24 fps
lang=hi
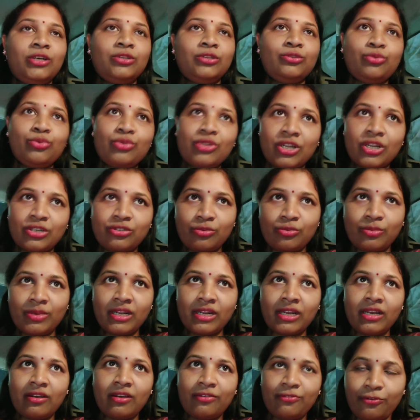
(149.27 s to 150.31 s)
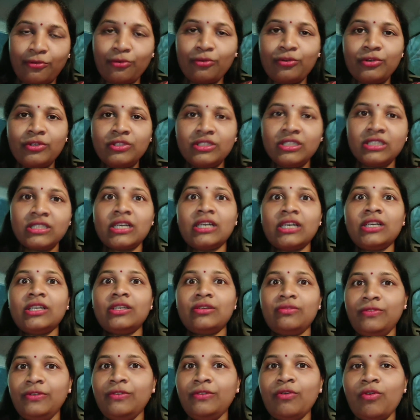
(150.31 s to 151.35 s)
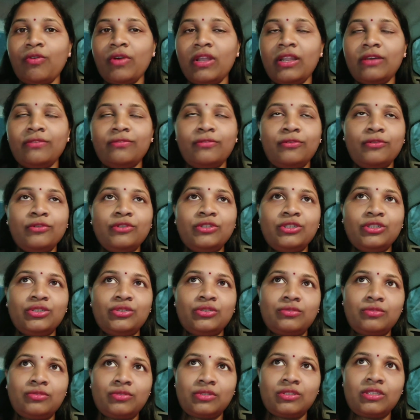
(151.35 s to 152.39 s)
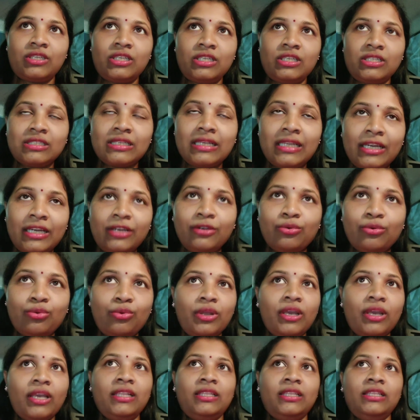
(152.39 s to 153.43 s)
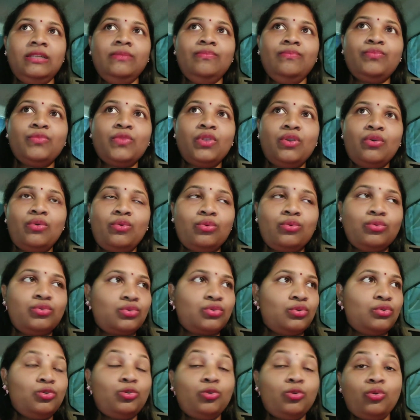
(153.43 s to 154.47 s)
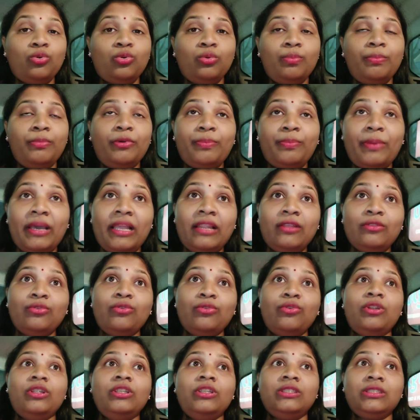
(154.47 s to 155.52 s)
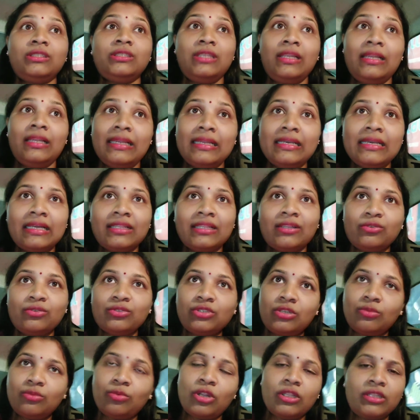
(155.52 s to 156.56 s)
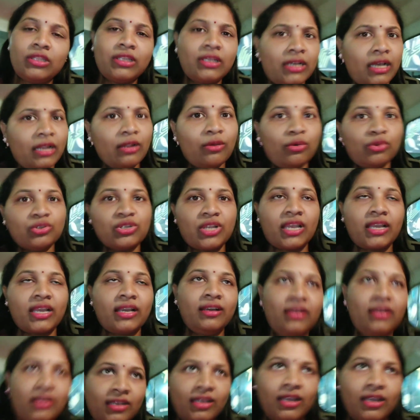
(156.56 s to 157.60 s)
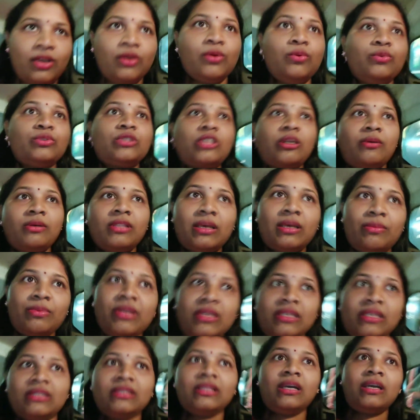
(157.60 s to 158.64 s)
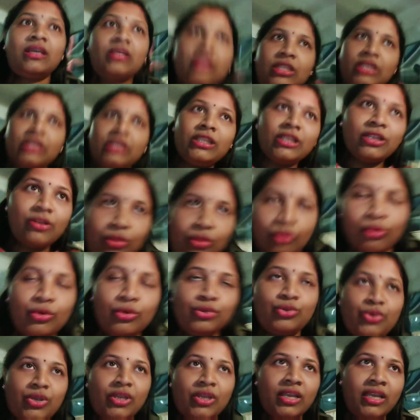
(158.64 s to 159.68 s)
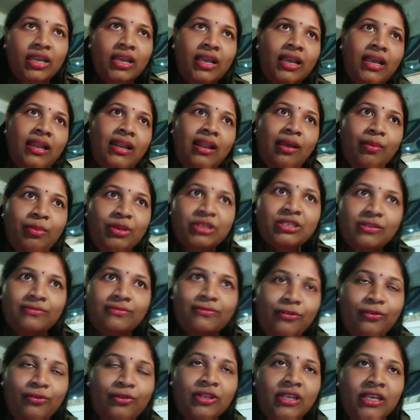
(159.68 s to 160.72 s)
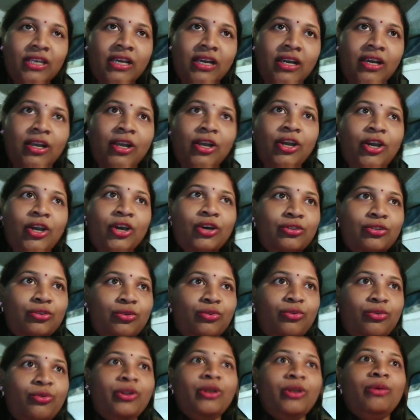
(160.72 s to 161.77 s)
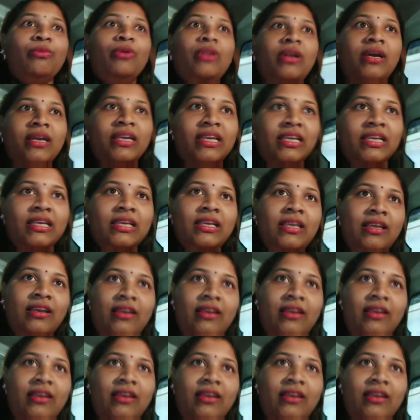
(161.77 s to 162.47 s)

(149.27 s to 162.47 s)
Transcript: दूसरा जो मेरा फ़ोन जिसका वीवो वाला फ़ोन जिसकी स्क्रीन टूट गई थी उसको दो पहले तो उन्होंने जिस दिन लिया था उस दिन बोला था कल हो जाएगा उसके बाद अभी तक तीन दिन हो चुके हैं एंड अभी जब फ़ोन किया तो उन्होंने बोला कि